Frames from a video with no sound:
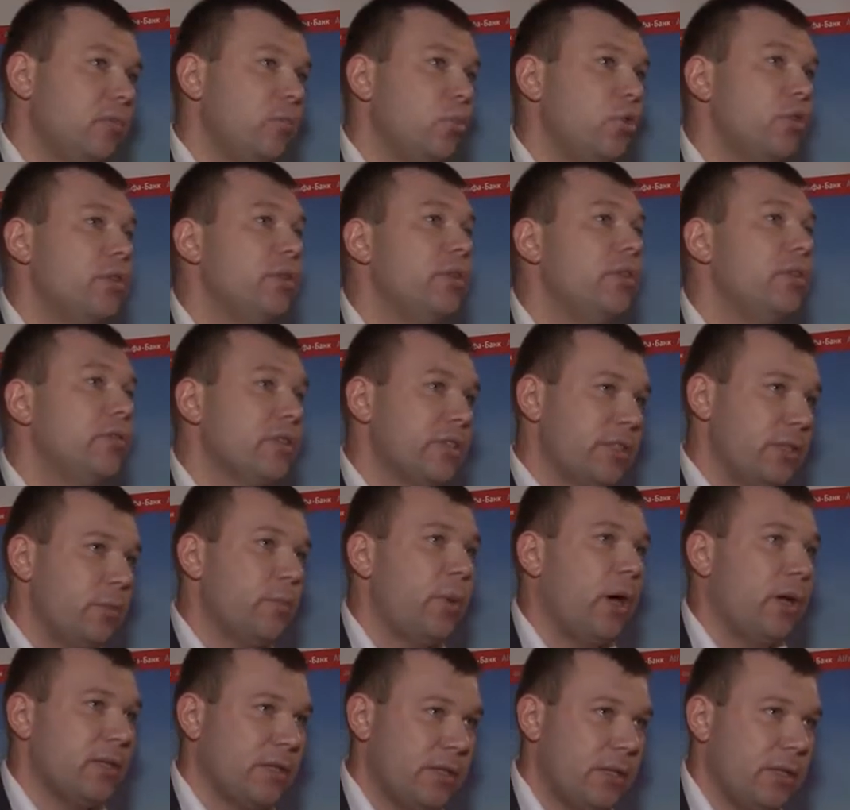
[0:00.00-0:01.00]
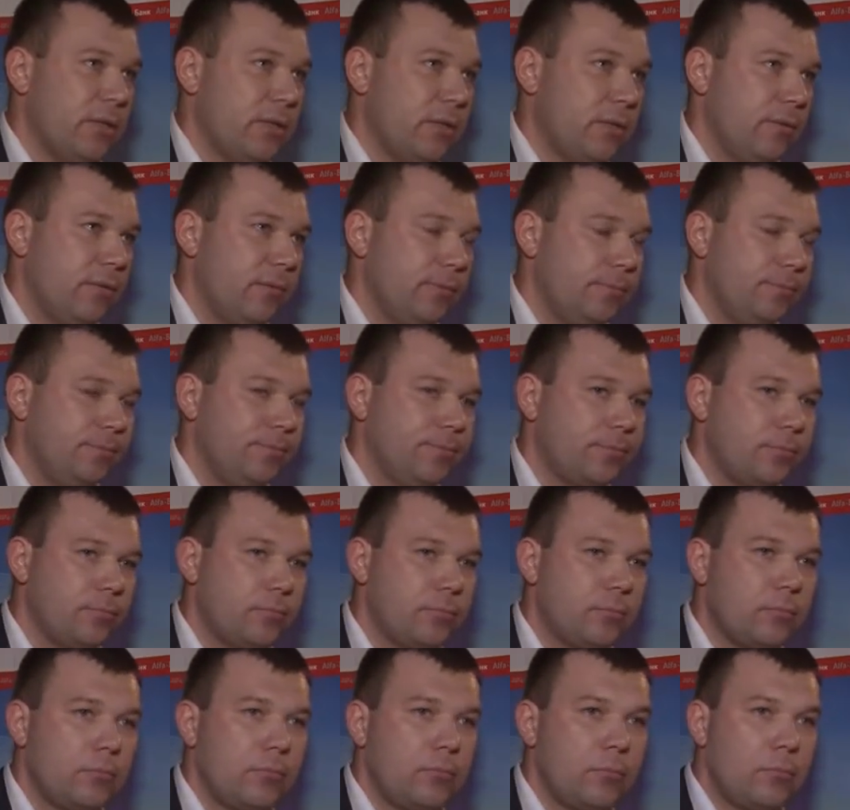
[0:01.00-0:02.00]
более 20%.
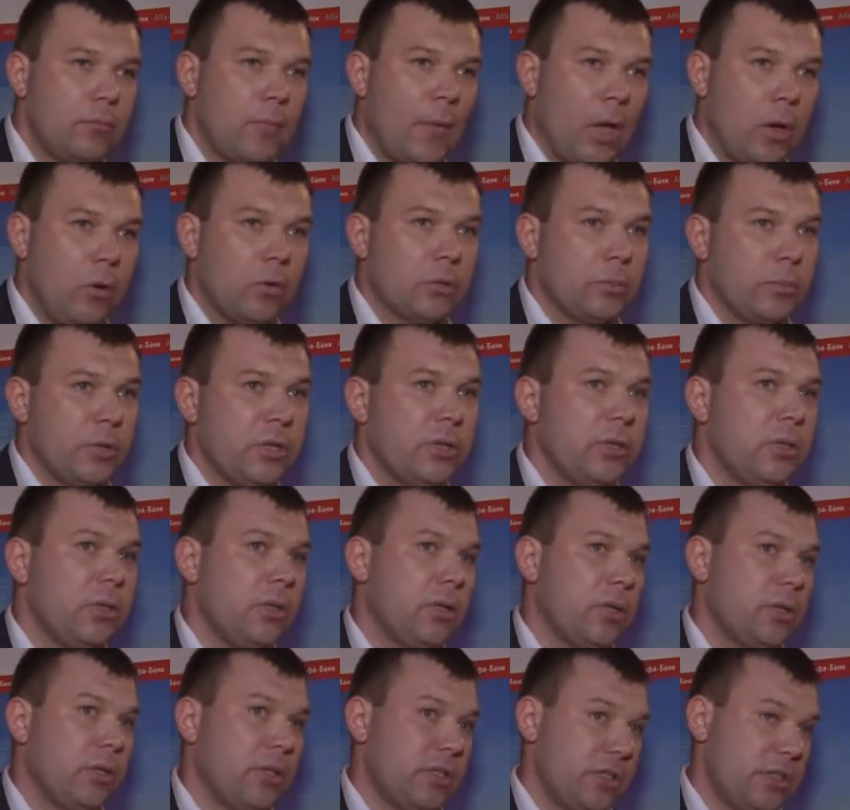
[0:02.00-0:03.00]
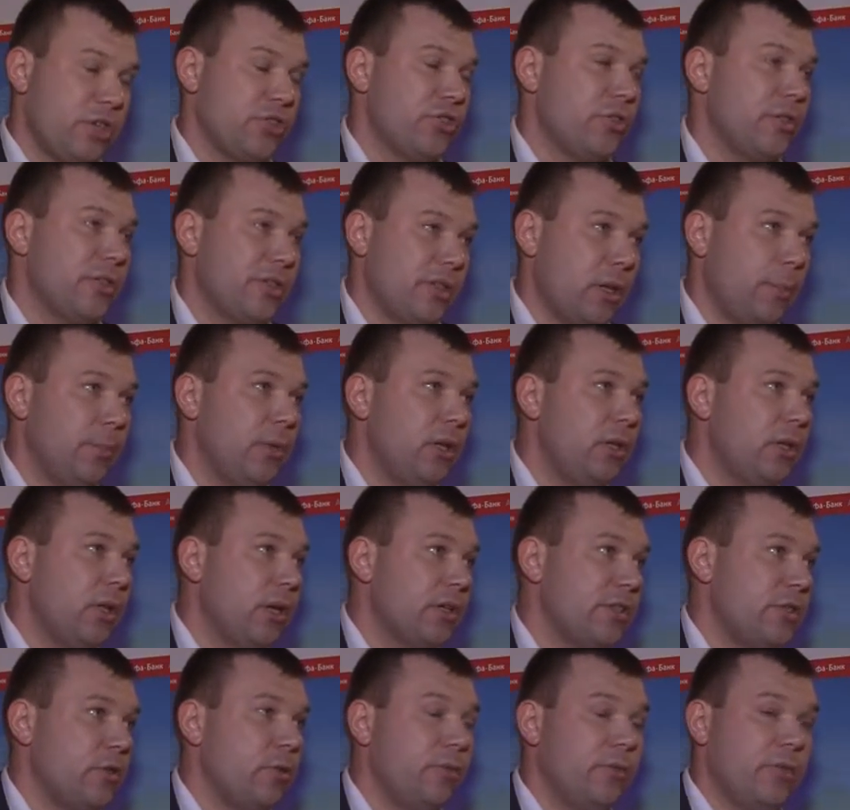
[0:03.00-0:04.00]
Вот мы достаточно
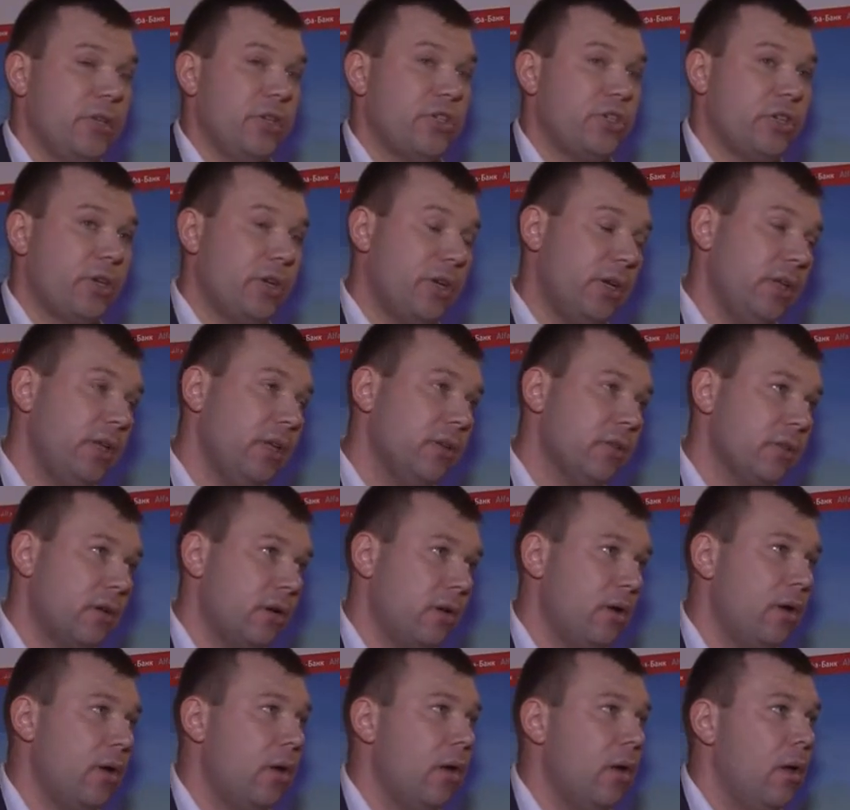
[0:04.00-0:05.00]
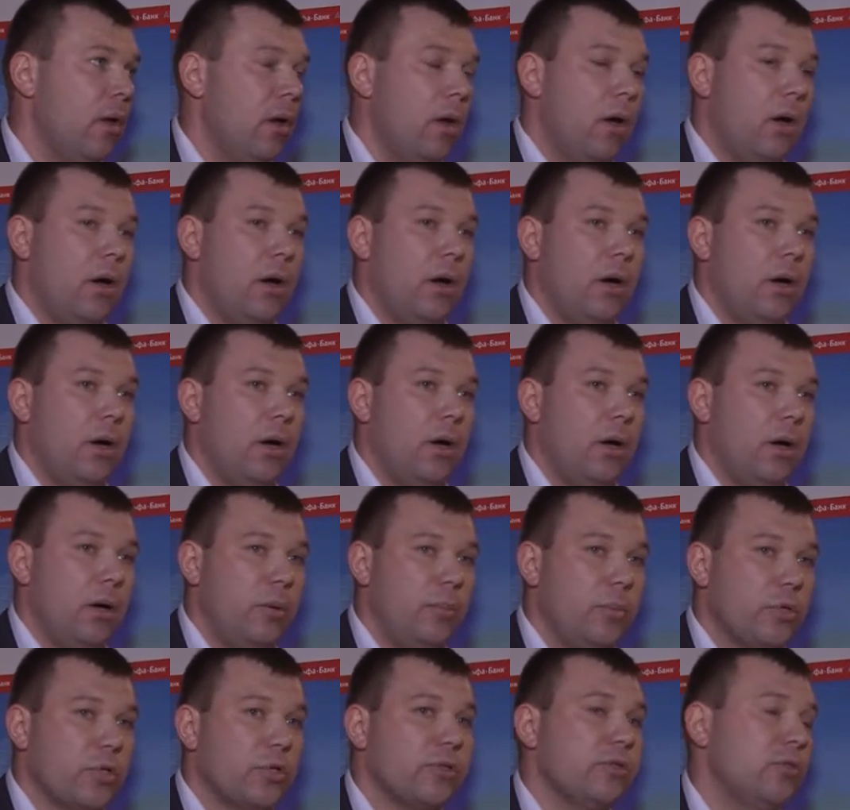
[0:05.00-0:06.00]
стабильно растем в наших клиентах.
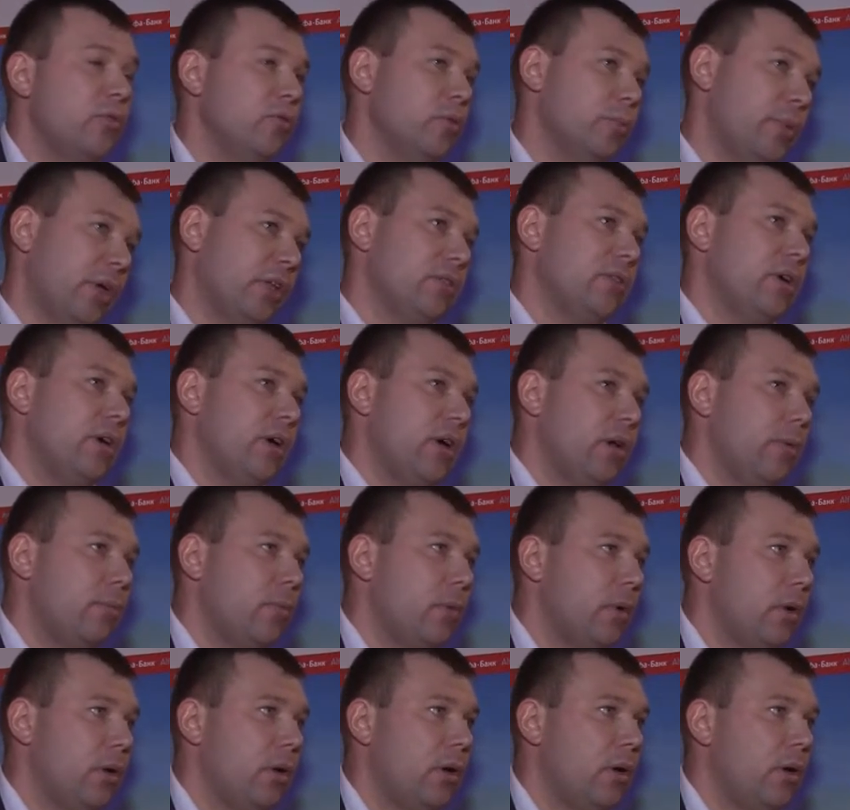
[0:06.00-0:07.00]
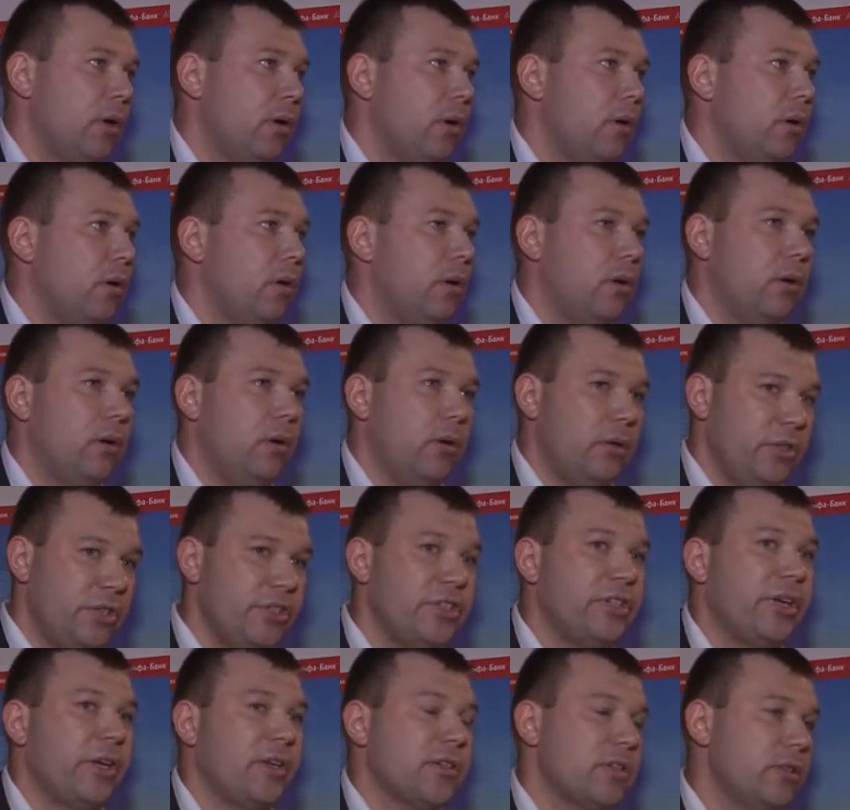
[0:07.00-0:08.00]
А, безусловно, предлагаем
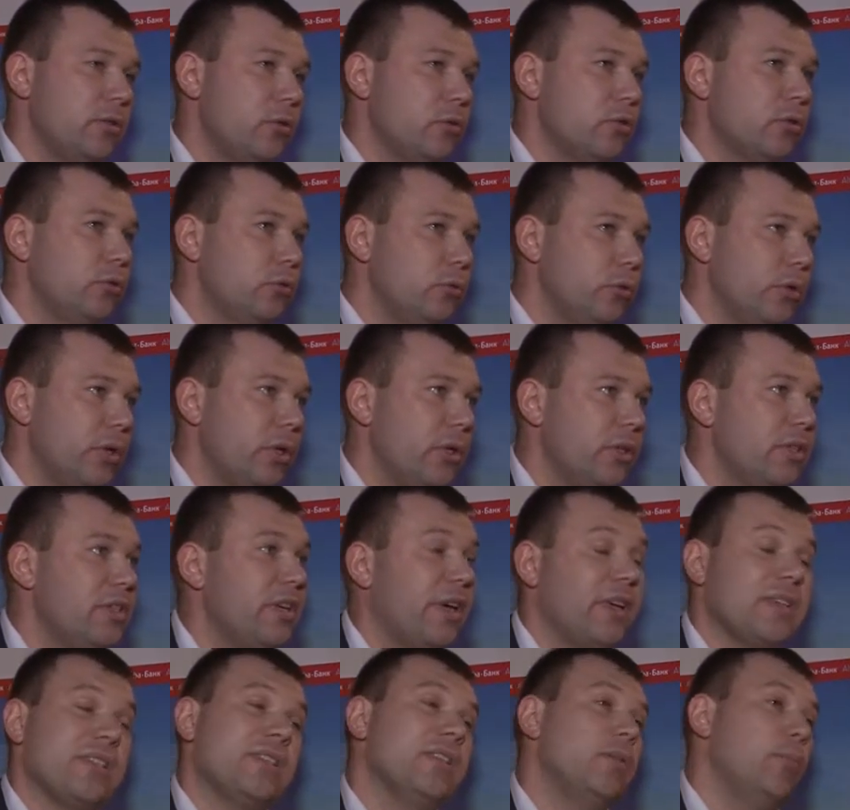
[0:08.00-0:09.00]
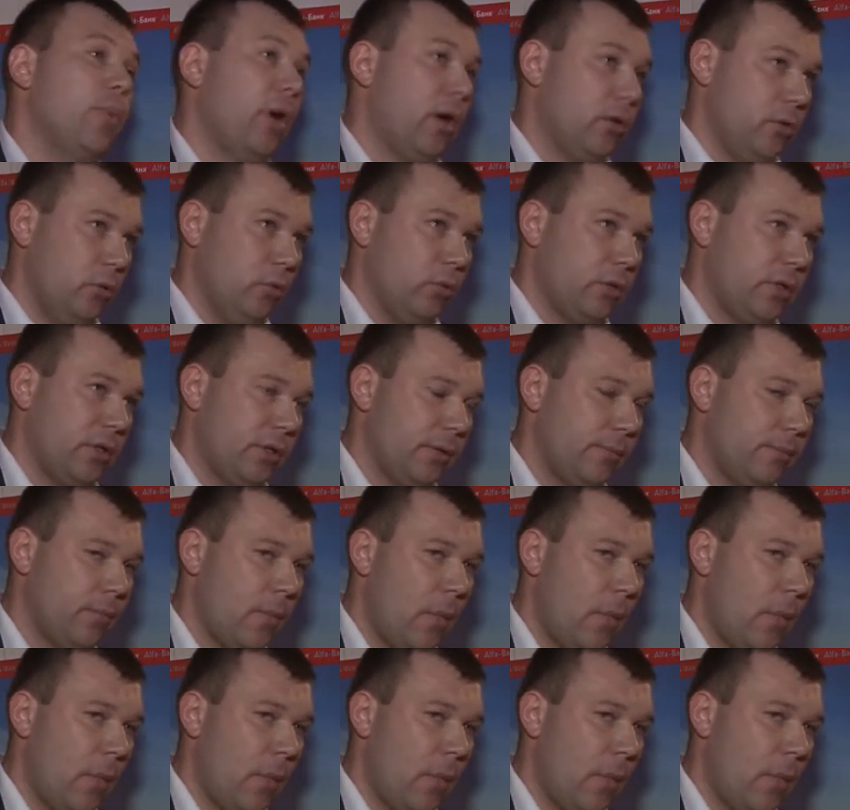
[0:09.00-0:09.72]
интересные услуги, интересные продукты.